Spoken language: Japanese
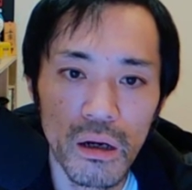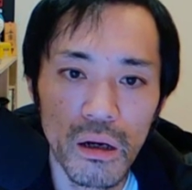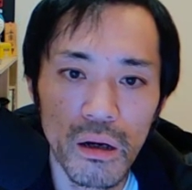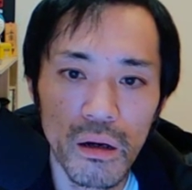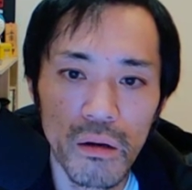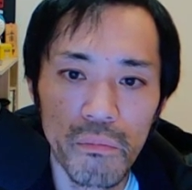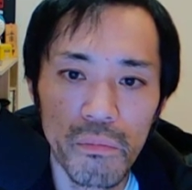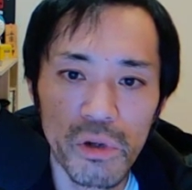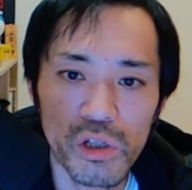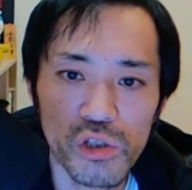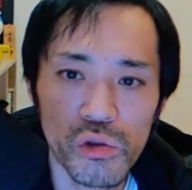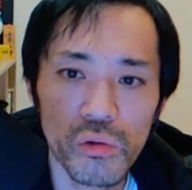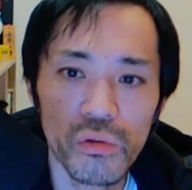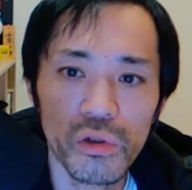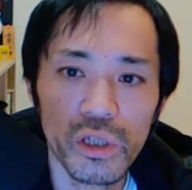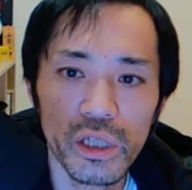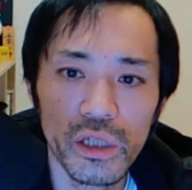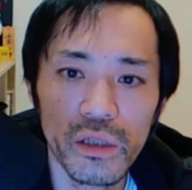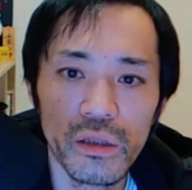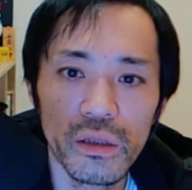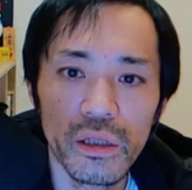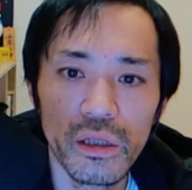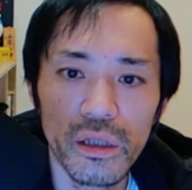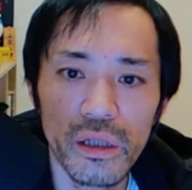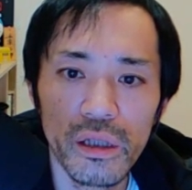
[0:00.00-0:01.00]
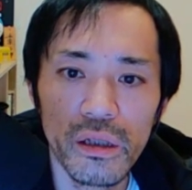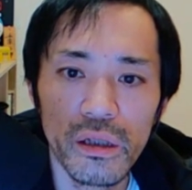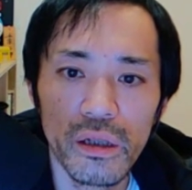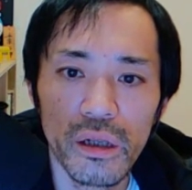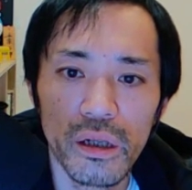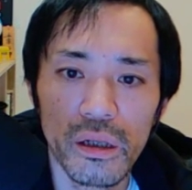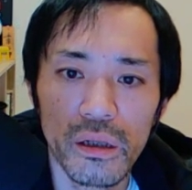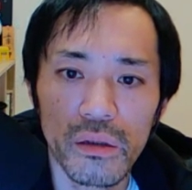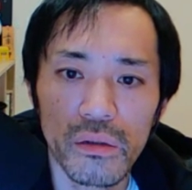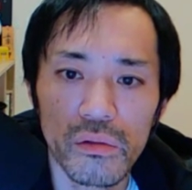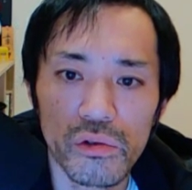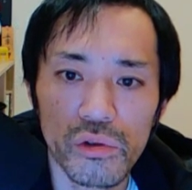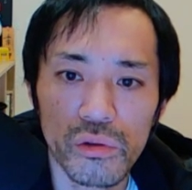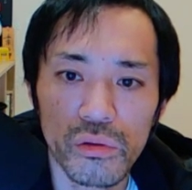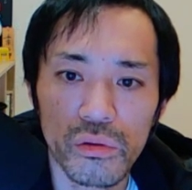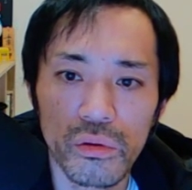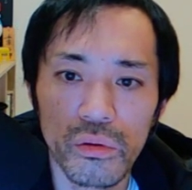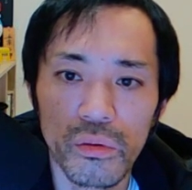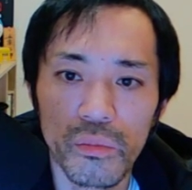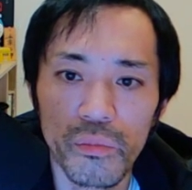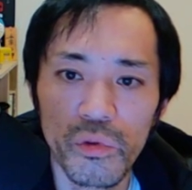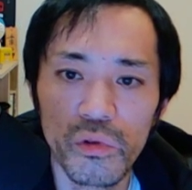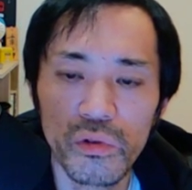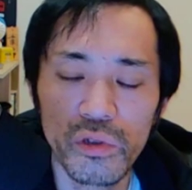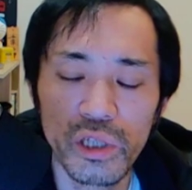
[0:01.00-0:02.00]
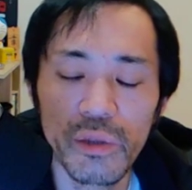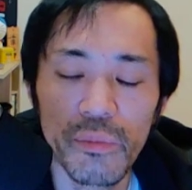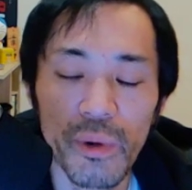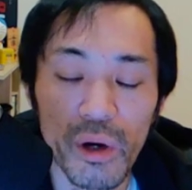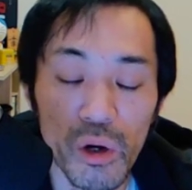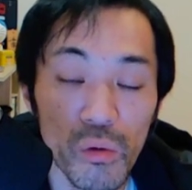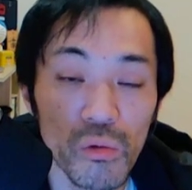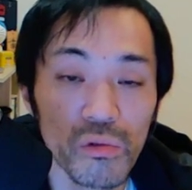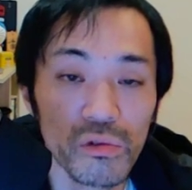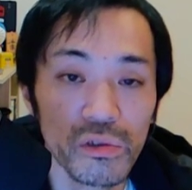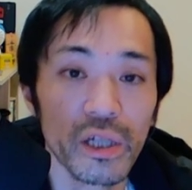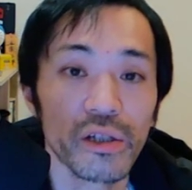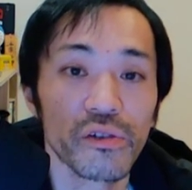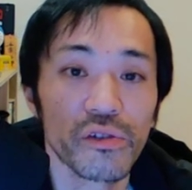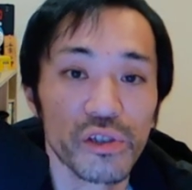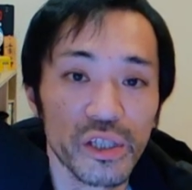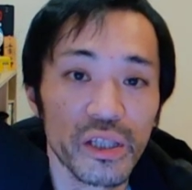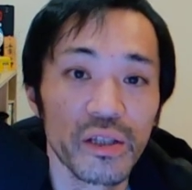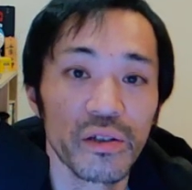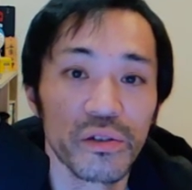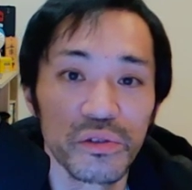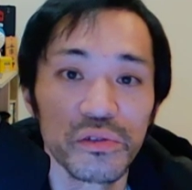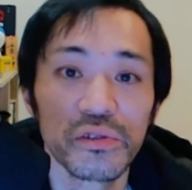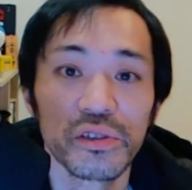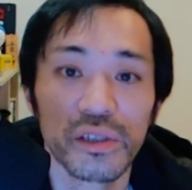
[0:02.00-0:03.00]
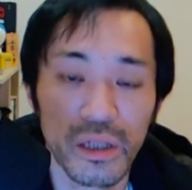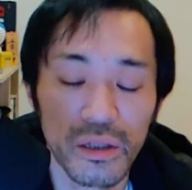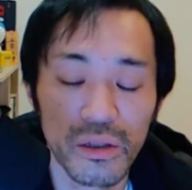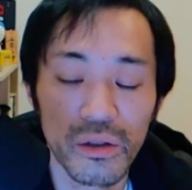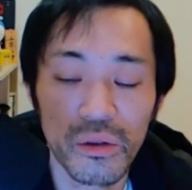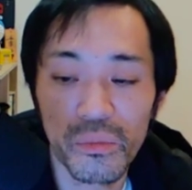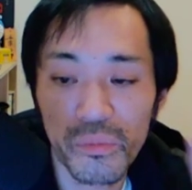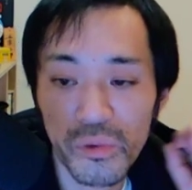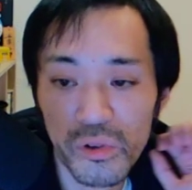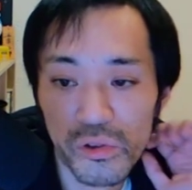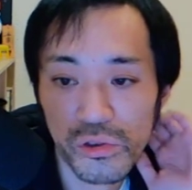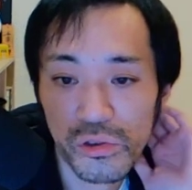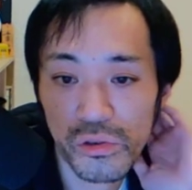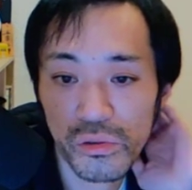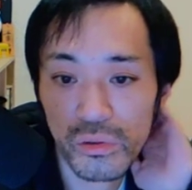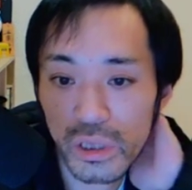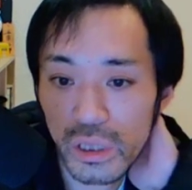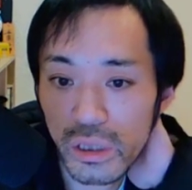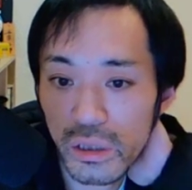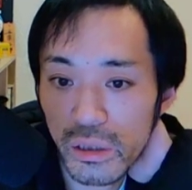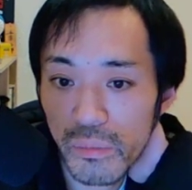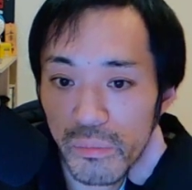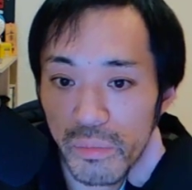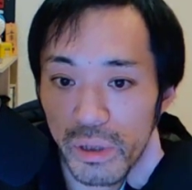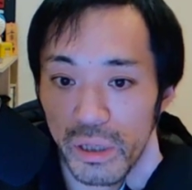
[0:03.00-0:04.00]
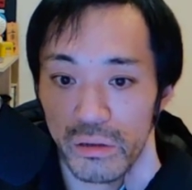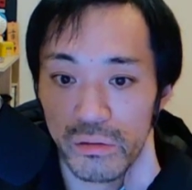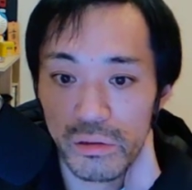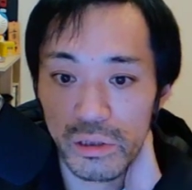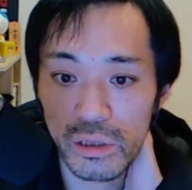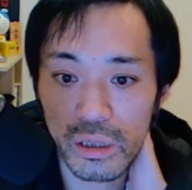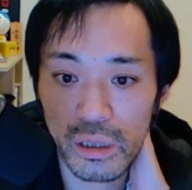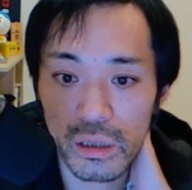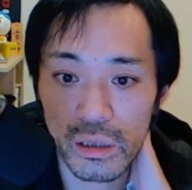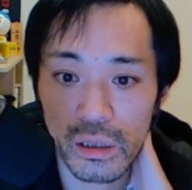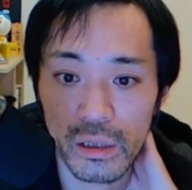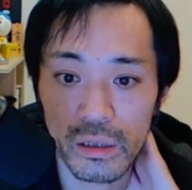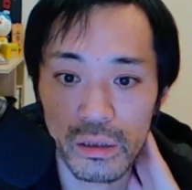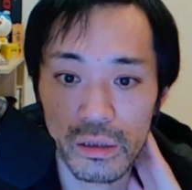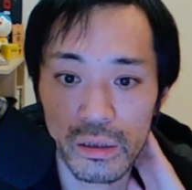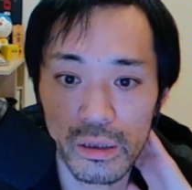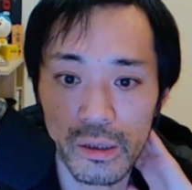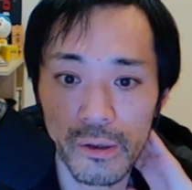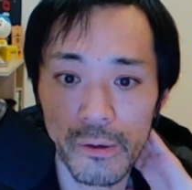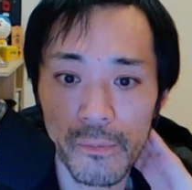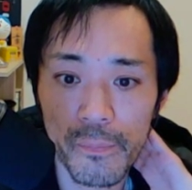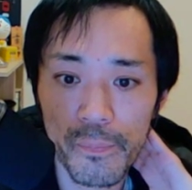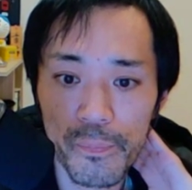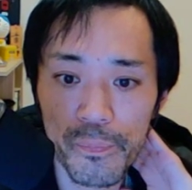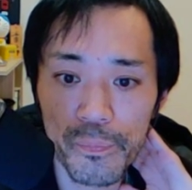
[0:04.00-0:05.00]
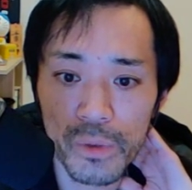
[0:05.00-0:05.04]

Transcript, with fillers: まあ直近でねあのちょっと僕今コンサルしてるんですけども直近でメールいただいて